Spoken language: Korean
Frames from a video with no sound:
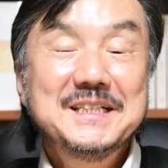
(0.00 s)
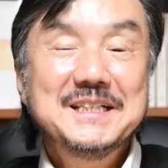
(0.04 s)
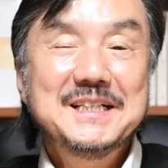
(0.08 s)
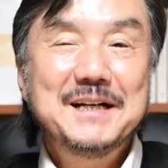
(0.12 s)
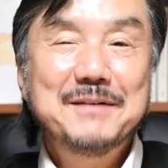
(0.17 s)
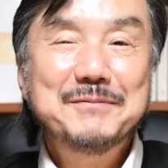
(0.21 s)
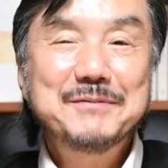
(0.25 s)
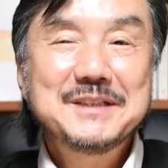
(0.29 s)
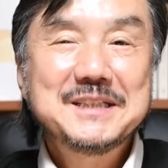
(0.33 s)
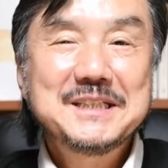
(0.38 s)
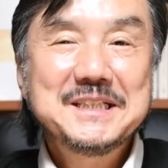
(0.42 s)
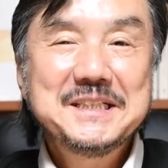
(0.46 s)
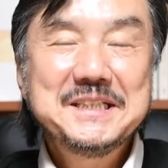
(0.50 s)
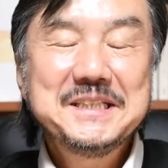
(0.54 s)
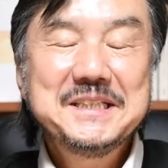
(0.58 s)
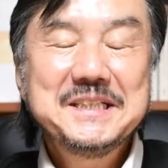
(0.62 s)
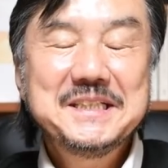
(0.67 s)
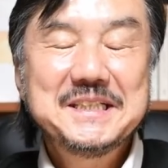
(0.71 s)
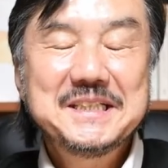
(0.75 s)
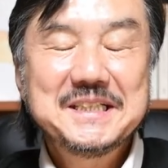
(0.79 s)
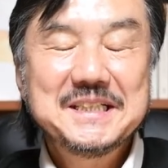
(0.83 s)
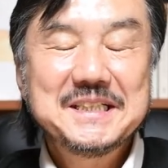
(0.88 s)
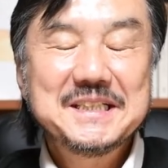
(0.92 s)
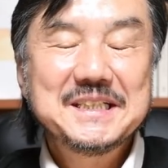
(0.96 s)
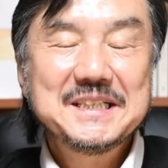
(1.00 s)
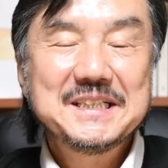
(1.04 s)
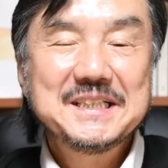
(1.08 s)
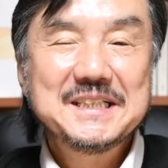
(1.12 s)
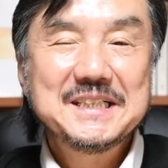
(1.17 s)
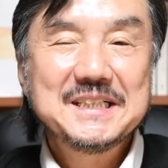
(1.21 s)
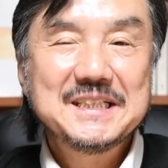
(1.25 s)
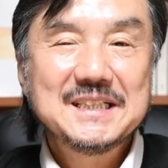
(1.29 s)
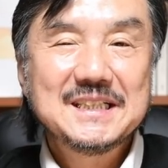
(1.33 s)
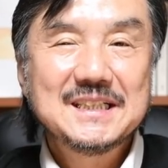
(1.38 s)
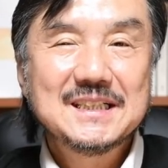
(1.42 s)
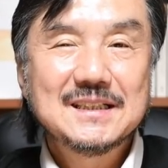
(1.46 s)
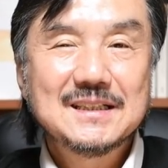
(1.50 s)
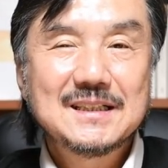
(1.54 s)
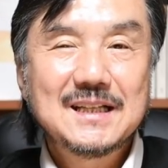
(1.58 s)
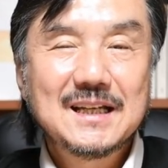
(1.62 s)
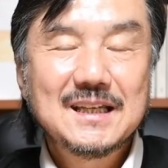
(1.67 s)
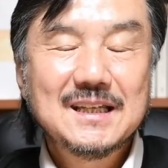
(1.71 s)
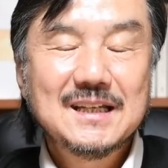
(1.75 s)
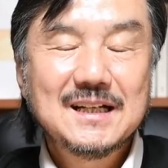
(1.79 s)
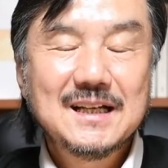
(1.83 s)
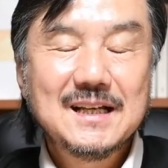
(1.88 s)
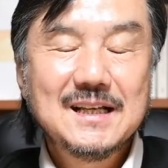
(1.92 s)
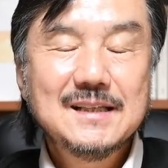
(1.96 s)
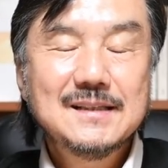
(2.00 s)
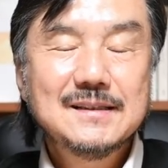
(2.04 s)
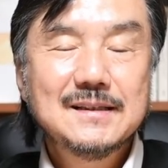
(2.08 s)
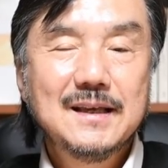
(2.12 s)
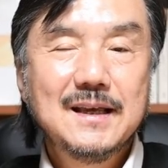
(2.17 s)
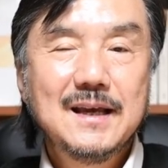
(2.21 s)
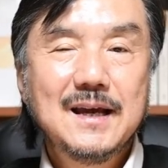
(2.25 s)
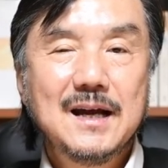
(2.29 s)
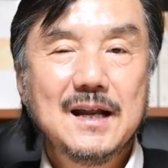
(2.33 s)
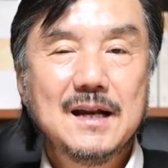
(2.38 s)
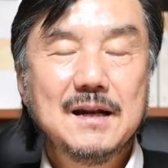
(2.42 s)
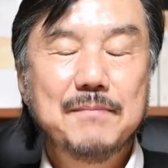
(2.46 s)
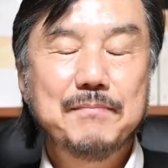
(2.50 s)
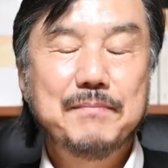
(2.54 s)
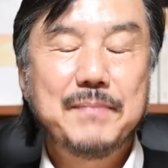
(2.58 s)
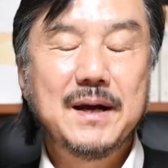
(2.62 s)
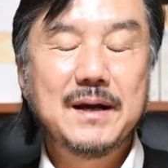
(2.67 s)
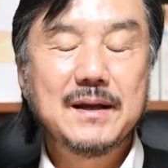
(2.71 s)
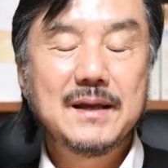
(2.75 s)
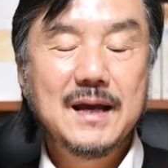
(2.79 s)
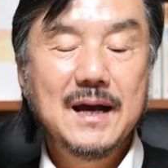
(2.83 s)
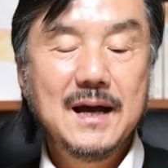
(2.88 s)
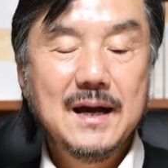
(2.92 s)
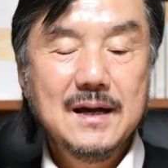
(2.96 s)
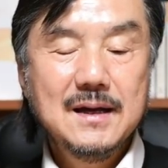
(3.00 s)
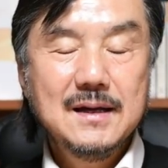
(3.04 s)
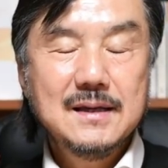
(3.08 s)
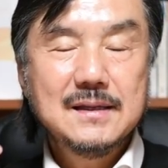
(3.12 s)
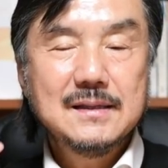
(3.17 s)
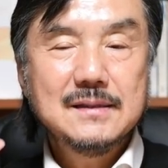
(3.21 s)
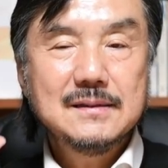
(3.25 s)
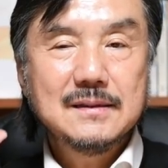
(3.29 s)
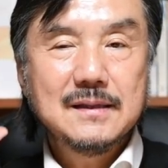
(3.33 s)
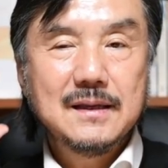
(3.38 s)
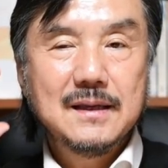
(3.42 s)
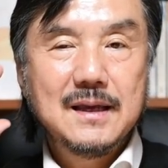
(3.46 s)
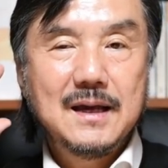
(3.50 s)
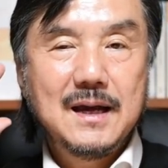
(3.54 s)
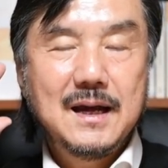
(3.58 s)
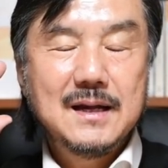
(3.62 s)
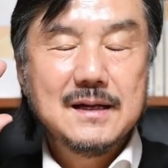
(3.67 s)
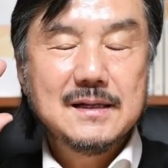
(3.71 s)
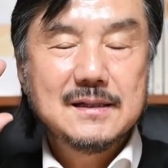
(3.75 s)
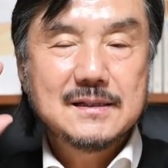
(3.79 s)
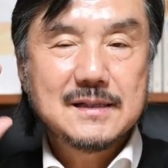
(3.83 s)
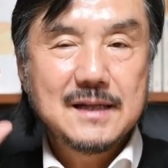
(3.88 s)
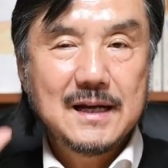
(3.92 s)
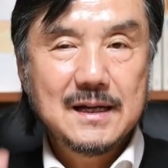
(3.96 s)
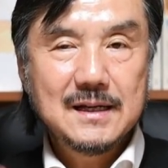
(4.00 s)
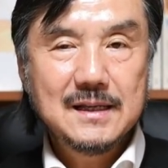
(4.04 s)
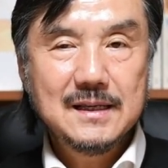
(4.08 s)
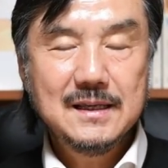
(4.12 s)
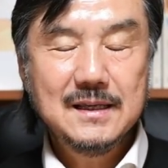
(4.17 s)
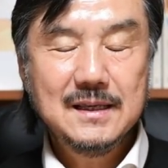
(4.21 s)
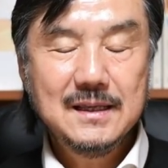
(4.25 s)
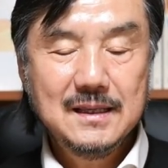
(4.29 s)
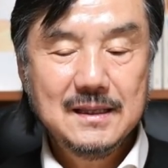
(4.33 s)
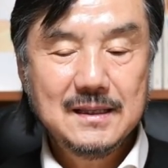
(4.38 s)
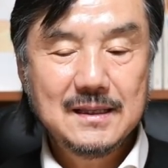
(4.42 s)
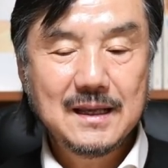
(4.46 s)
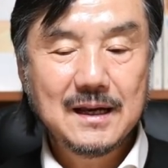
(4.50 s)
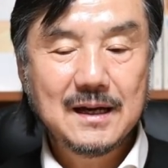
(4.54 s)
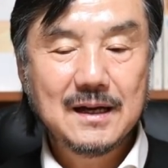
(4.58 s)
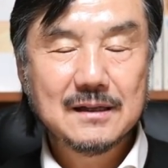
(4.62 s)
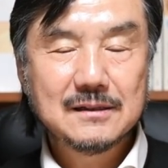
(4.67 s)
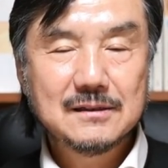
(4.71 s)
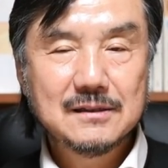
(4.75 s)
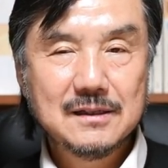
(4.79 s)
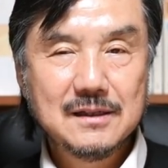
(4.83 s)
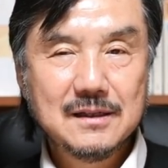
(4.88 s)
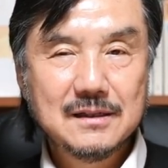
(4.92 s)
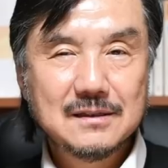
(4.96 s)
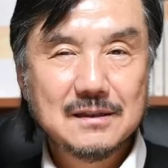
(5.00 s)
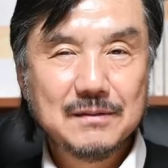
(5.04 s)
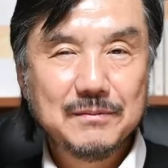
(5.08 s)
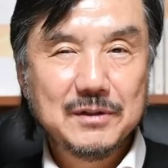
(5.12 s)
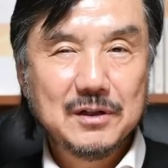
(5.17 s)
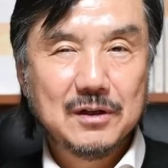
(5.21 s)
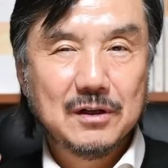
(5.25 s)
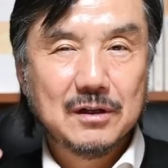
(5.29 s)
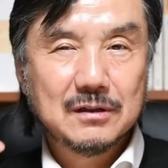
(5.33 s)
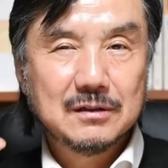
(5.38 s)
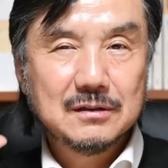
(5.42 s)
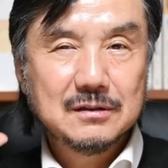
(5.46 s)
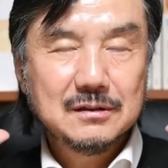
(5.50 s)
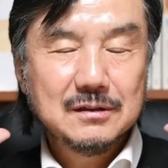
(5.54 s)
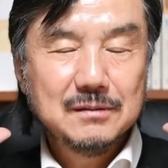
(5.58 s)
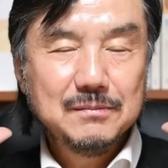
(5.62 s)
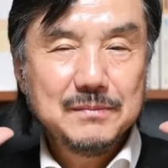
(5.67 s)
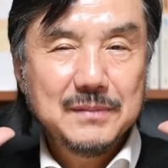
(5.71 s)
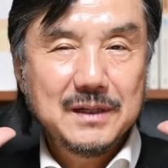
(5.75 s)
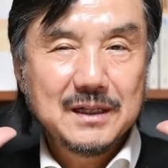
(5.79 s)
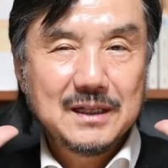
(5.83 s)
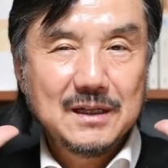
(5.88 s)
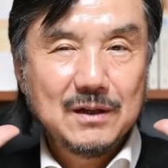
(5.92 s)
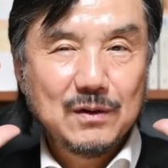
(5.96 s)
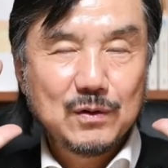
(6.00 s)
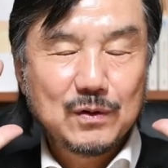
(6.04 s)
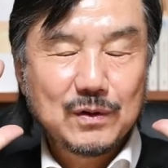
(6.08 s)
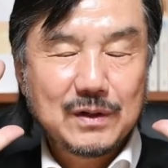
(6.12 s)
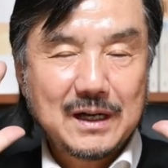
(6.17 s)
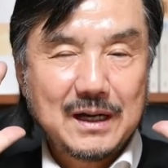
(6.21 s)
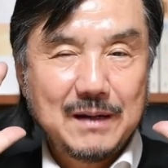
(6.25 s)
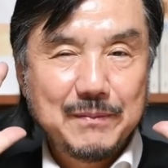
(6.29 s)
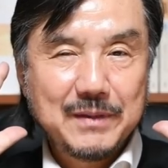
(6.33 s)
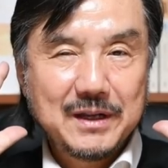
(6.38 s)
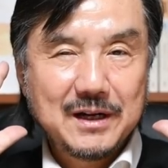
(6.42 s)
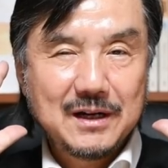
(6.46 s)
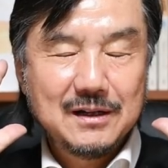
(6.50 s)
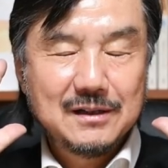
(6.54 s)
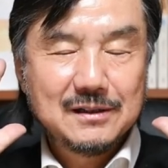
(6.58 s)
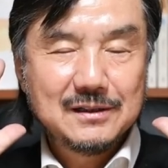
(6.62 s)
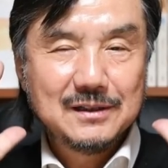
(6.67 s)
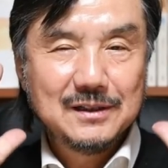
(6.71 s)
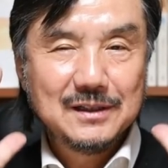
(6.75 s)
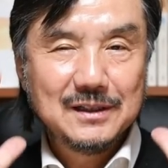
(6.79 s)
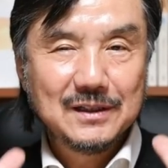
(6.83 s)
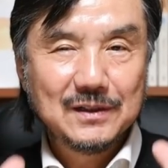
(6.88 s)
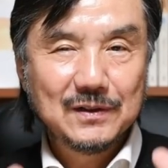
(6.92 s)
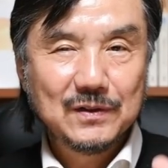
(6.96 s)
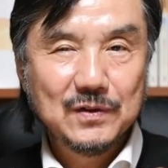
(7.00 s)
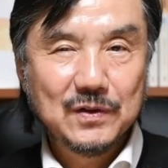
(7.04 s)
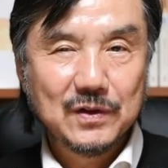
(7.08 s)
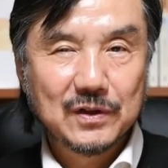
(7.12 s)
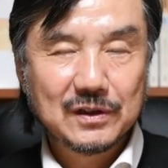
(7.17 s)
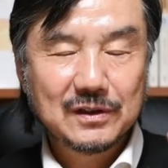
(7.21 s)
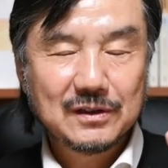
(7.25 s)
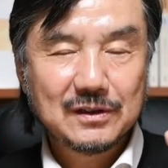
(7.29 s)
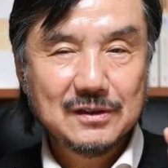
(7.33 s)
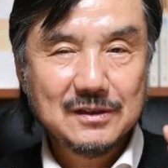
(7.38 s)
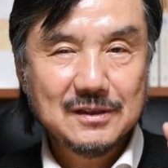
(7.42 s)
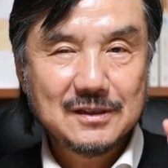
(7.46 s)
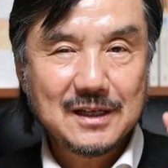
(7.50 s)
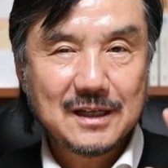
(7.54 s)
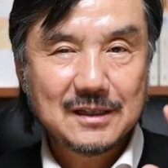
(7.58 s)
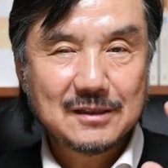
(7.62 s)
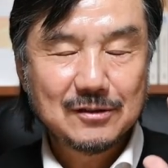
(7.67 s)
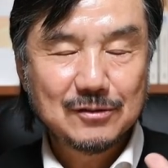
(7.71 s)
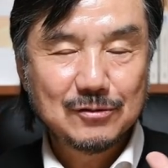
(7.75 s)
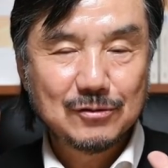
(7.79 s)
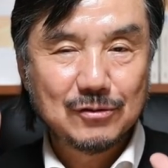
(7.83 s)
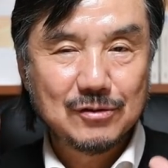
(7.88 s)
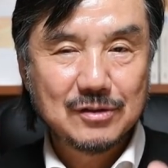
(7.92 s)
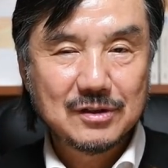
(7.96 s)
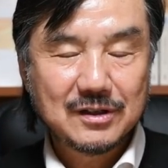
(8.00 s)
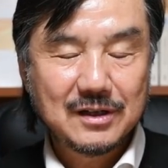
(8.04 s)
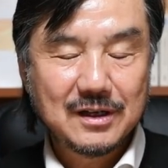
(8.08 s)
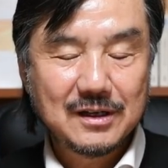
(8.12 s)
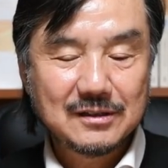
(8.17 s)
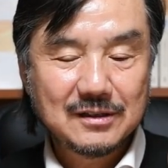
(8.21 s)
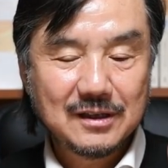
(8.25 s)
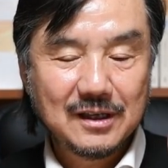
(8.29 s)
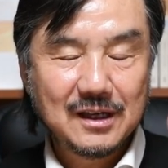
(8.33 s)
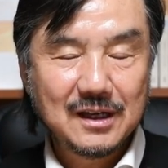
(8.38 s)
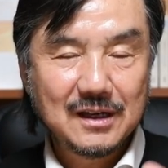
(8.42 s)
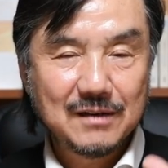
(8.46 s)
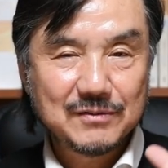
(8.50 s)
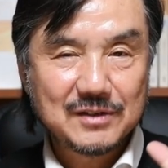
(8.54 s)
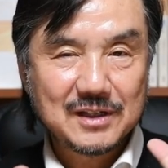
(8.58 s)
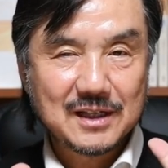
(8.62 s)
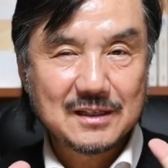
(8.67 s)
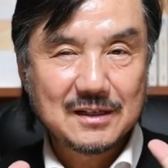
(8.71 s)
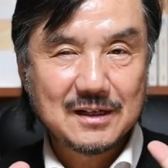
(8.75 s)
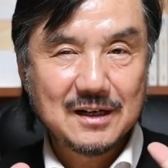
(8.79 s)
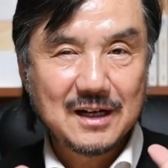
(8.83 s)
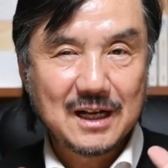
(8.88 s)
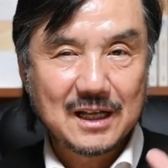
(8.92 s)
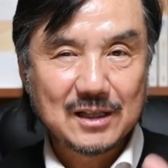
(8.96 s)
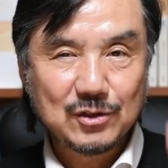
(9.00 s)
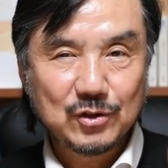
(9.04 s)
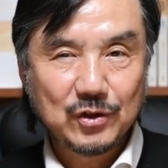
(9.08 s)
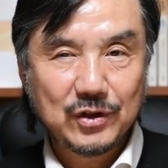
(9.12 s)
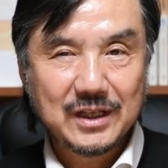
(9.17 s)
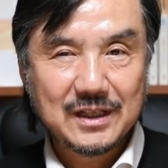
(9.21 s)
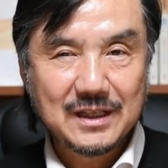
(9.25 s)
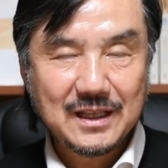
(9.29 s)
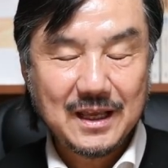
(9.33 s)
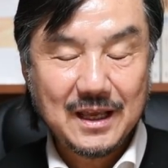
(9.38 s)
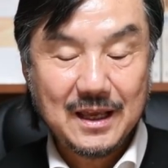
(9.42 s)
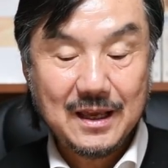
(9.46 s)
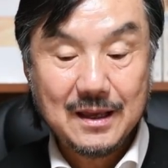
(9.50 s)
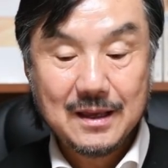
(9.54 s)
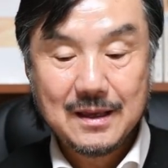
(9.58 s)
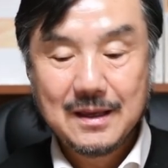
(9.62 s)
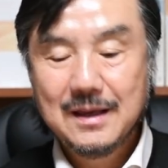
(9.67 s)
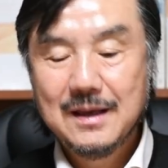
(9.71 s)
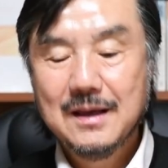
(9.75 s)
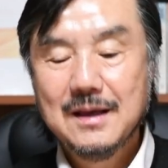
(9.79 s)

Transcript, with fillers: 아무튼 어, 자기가 있어야 할 방향, 있어야 할 자리, 내가 저기 있으면 어떤 방향으로 카메라를 들이대고 어떤 샷을 돌릴 거야. 저기 가면 자세를 낮춰야 돼.